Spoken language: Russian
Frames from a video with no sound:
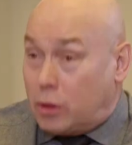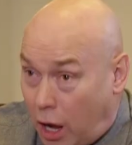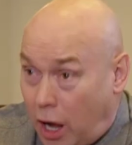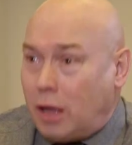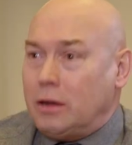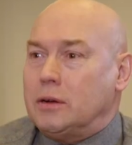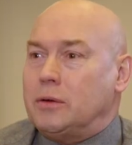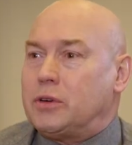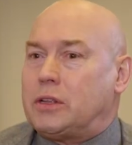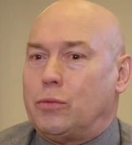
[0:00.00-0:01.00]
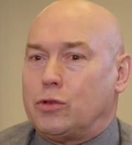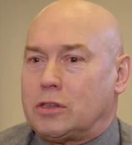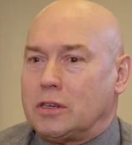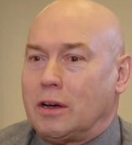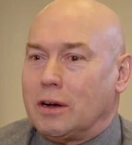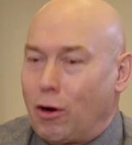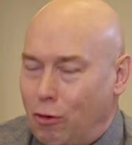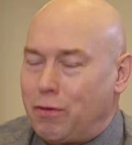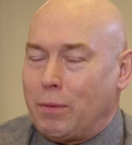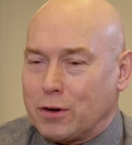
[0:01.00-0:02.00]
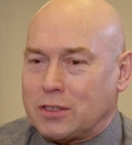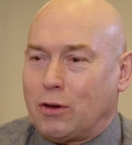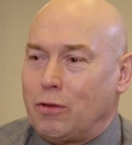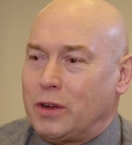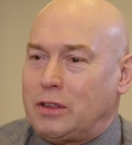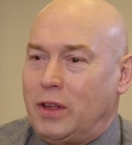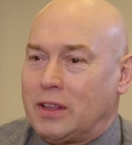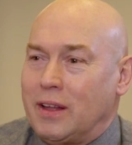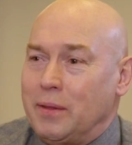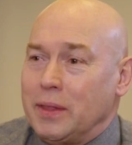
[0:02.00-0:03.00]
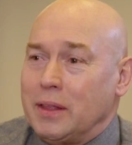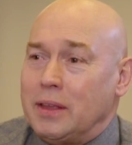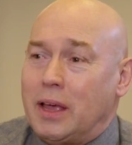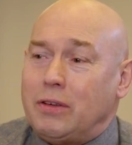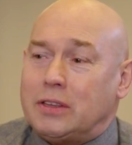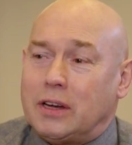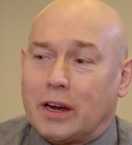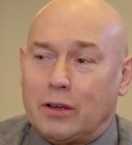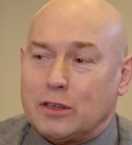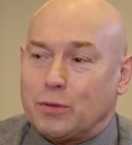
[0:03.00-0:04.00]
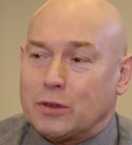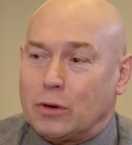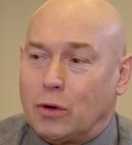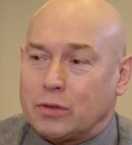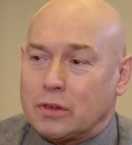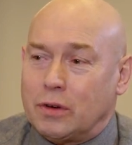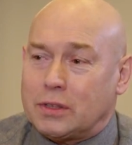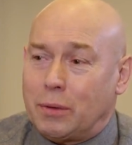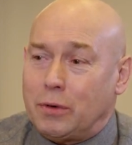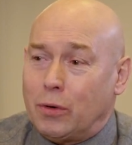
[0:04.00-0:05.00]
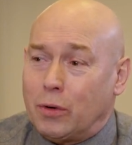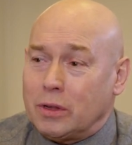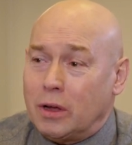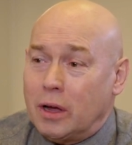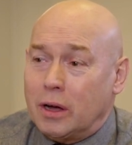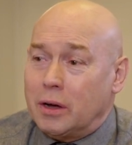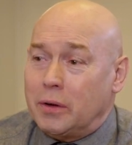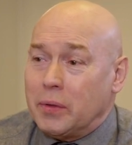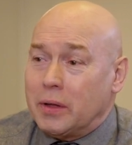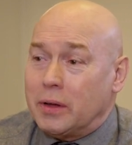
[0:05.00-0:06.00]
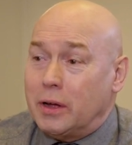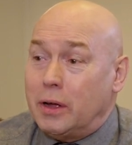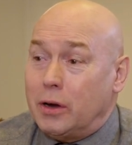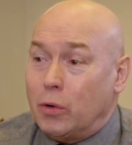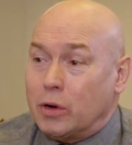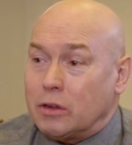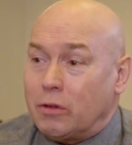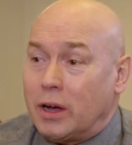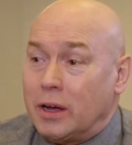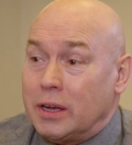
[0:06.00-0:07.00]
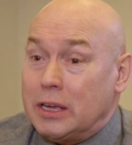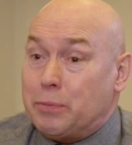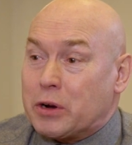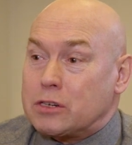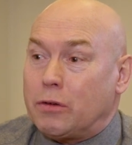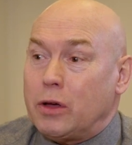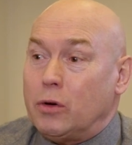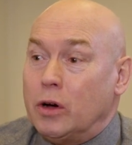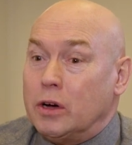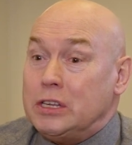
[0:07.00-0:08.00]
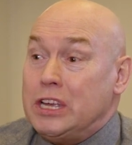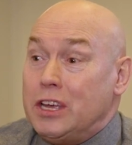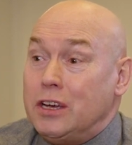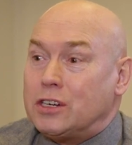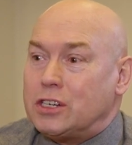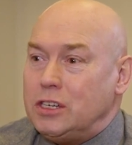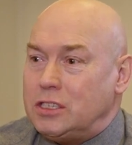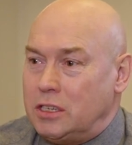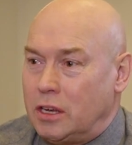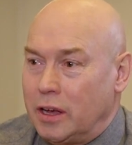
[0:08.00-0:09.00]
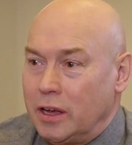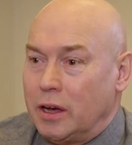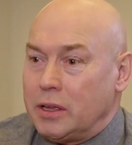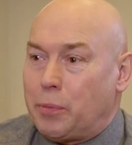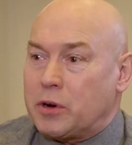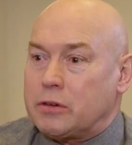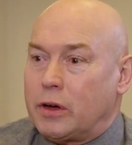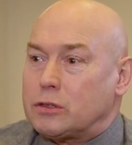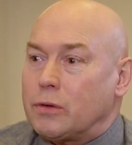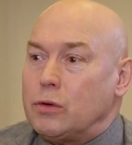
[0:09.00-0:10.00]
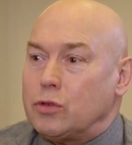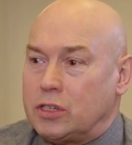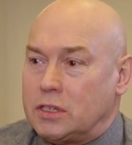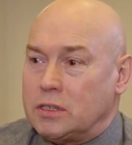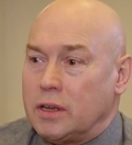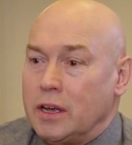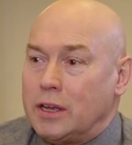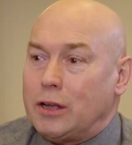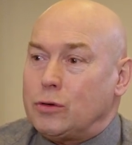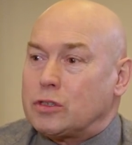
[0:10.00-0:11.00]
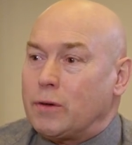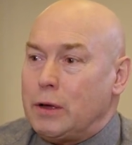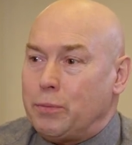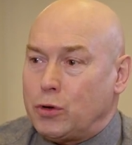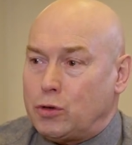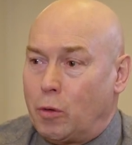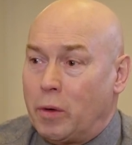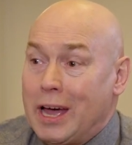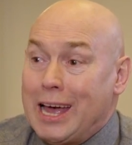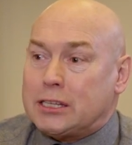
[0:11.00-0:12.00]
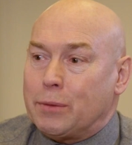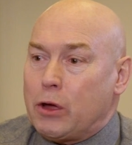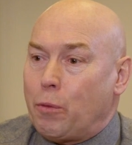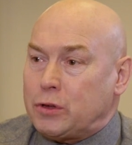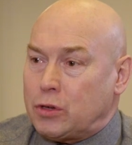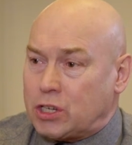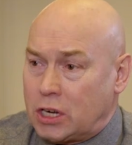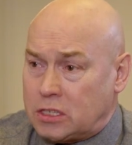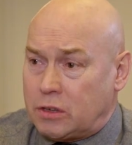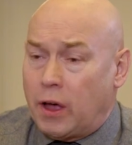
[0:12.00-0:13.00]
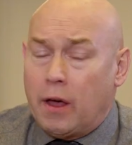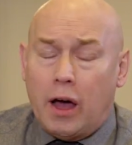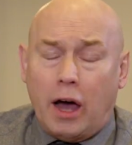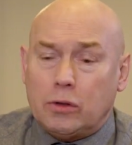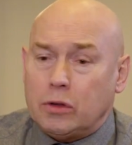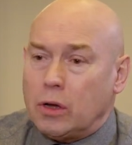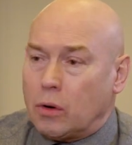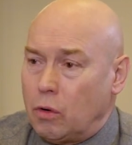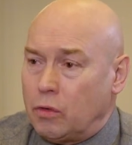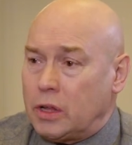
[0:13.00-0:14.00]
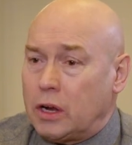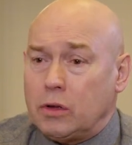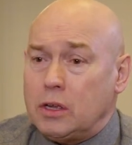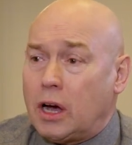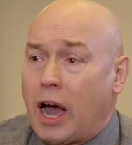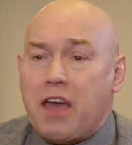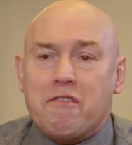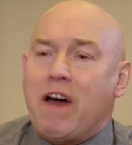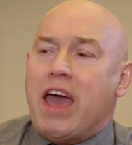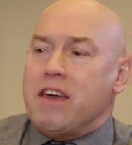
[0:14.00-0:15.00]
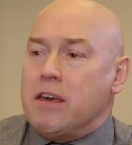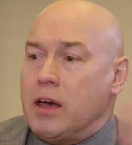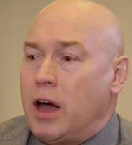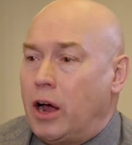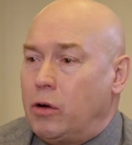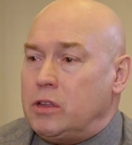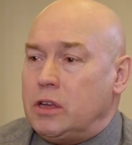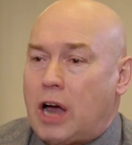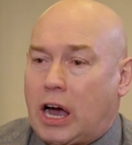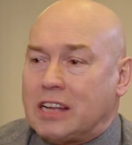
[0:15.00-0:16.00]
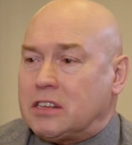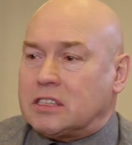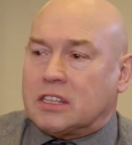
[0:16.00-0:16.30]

да, потому что каков вопрос, таков ответ – я ведь играю не Смоктуновского, там Леон, э, э, Леонова, и проживаю не их жизни, я проживаю свою жизнь. Я иду своим путем. Это мое путешествие. Оно не ровное, оно не хайвей, оно не какая-то